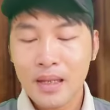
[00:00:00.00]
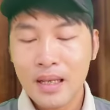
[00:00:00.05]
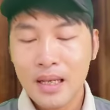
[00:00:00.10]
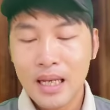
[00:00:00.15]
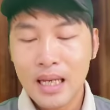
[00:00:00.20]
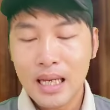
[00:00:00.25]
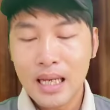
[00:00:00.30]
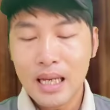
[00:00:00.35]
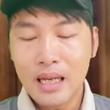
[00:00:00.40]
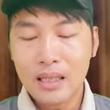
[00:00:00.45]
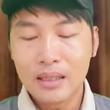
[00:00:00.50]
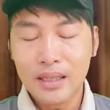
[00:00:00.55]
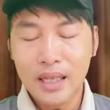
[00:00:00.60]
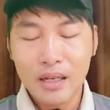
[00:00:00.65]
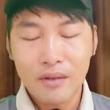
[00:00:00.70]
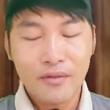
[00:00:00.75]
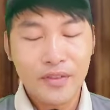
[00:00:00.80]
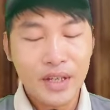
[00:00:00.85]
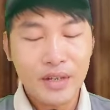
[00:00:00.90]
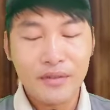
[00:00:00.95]
à,
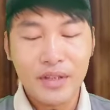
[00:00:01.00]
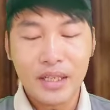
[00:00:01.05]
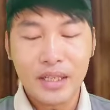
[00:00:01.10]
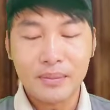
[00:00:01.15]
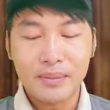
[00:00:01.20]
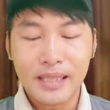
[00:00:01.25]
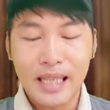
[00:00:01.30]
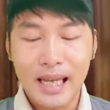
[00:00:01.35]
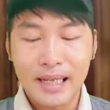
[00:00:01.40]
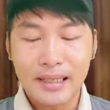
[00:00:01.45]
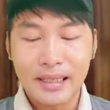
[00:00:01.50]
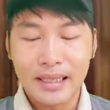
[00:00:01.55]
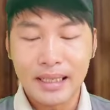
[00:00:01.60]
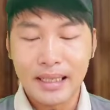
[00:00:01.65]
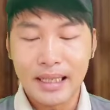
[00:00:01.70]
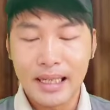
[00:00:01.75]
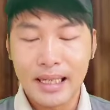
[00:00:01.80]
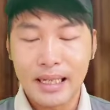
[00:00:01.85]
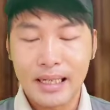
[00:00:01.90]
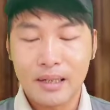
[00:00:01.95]
theo phía viện kiểm sát thì
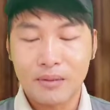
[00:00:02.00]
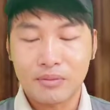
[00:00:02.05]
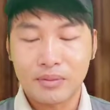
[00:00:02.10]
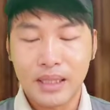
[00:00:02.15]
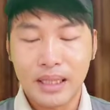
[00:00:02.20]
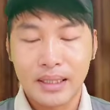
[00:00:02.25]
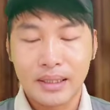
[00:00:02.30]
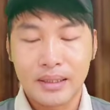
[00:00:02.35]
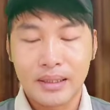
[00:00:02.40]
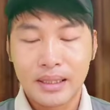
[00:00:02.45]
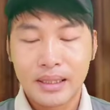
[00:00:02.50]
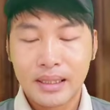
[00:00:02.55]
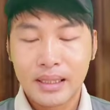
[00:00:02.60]
à, Ngọc Trinh